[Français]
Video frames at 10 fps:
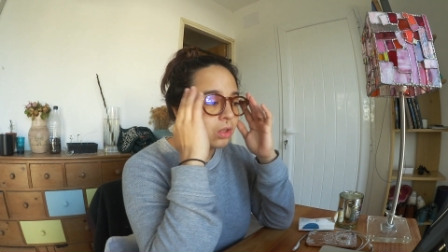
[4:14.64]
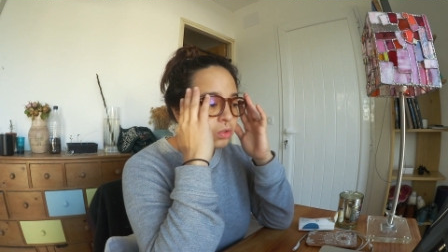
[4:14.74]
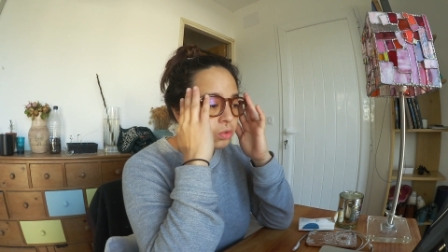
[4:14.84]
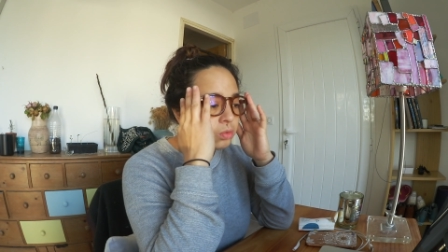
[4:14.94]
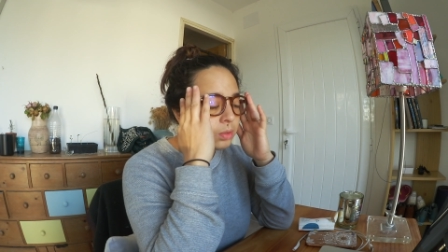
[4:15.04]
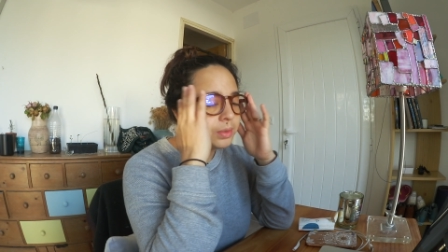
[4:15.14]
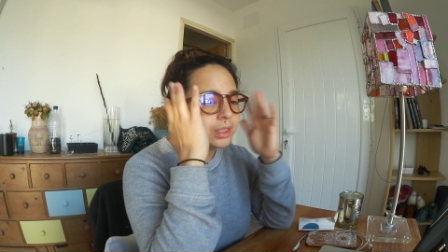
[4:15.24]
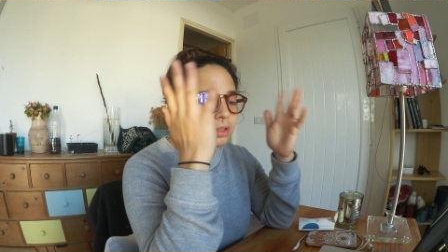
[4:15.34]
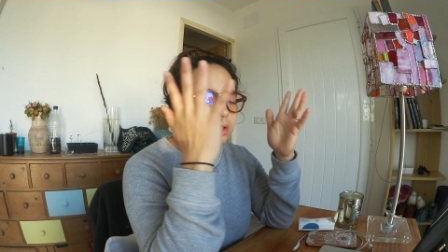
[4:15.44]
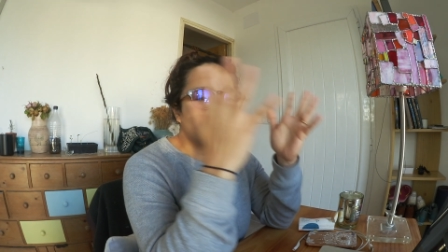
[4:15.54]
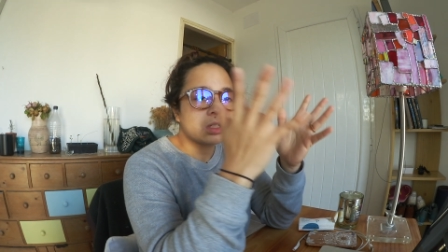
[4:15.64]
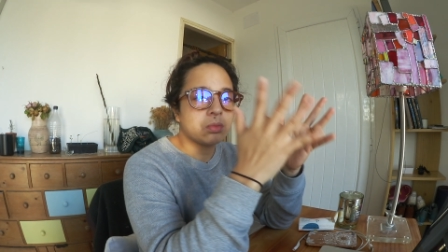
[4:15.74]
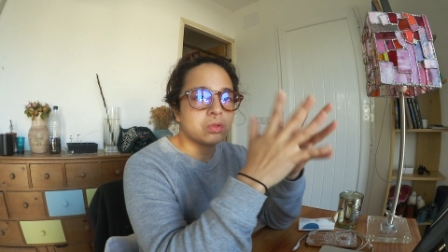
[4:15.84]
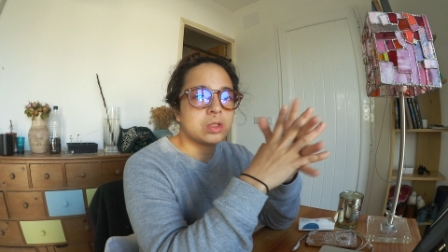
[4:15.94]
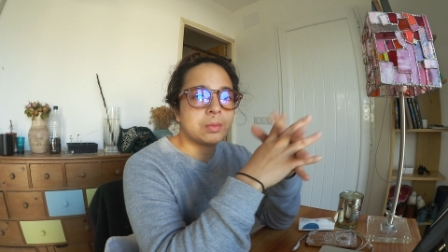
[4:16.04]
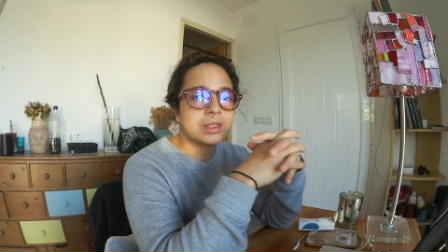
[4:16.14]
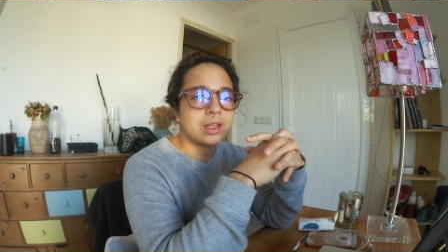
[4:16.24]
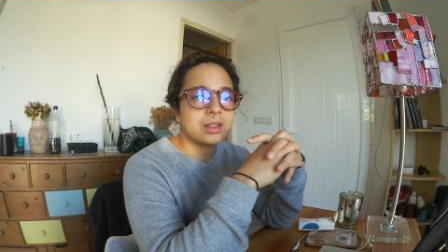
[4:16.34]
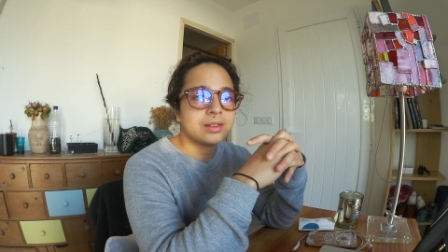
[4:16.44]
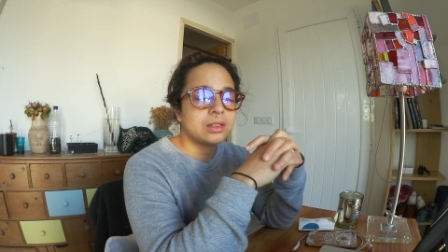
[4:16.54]
je suis psychologue et je me suis
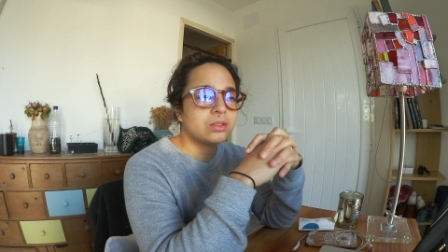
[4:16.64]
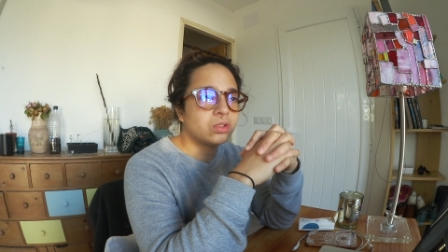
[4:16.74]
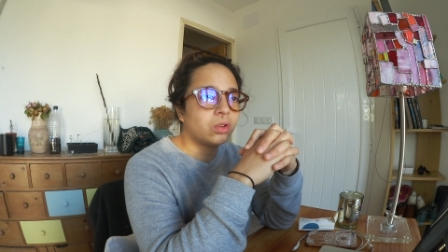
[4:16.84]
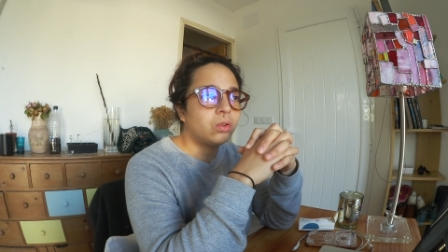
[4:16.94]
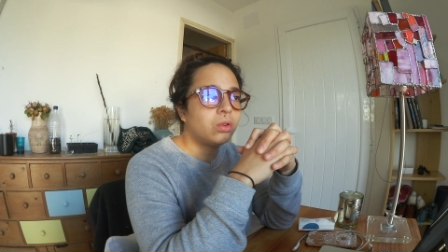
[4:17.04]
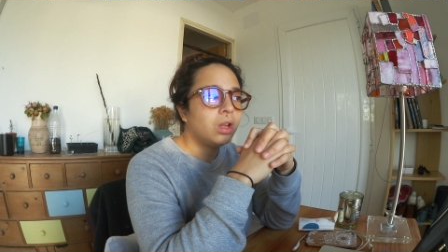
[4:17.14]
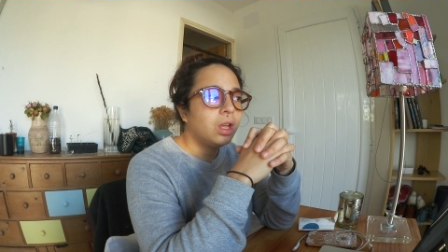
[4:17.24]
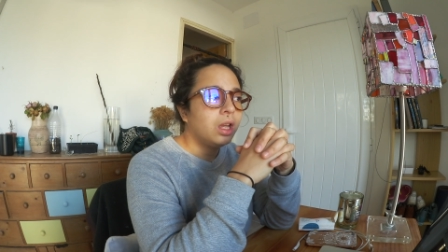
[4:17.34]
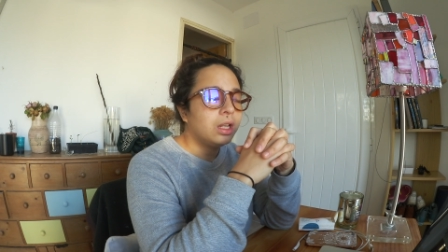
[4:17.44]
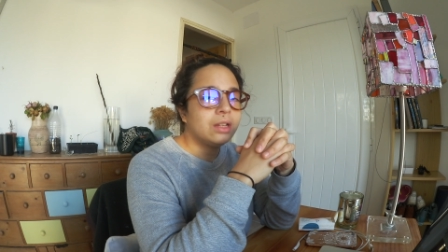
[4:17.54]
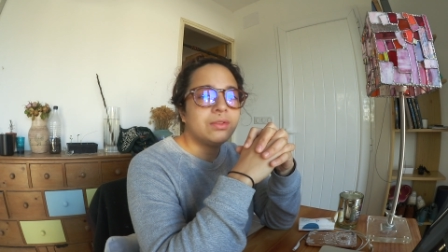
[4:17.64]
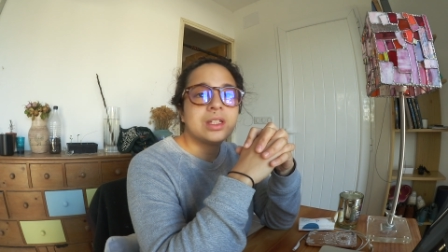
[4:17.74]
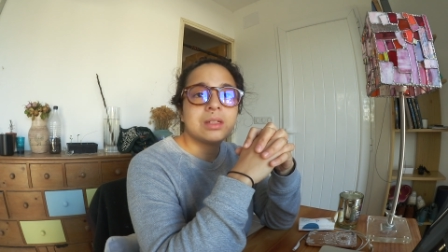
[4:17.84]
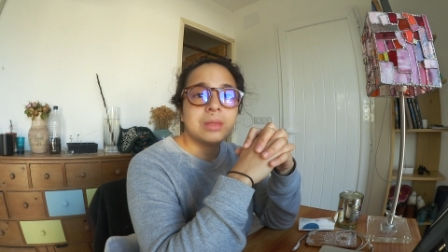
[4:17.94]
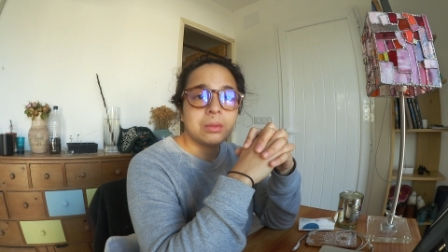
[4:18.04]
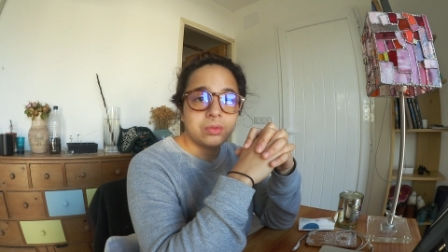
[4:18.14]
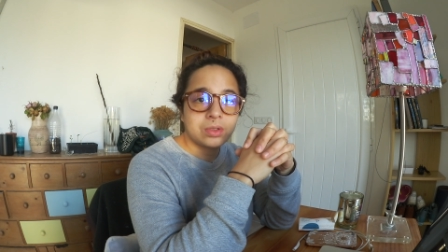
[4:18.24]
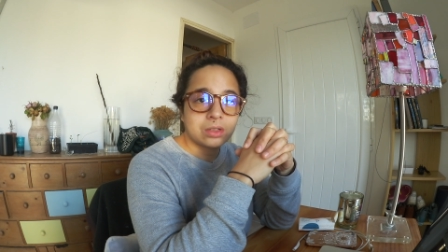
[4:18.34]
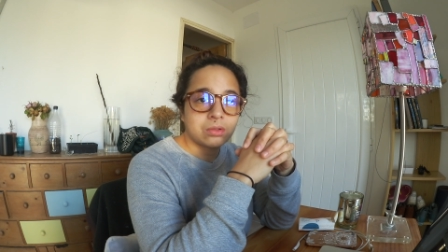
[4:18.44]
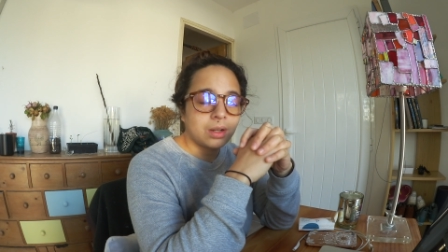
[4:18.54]
spécialisée dans les victimes d'abus
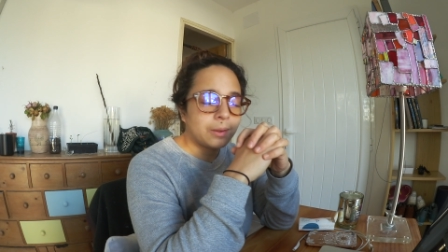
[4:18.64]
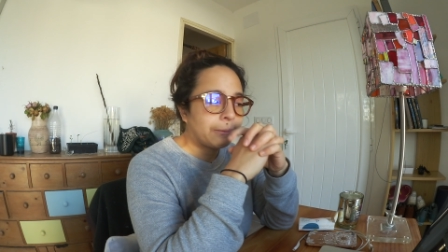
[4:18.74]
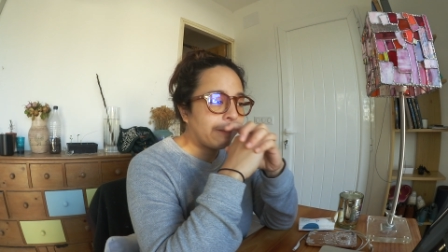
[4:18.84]
sexuels.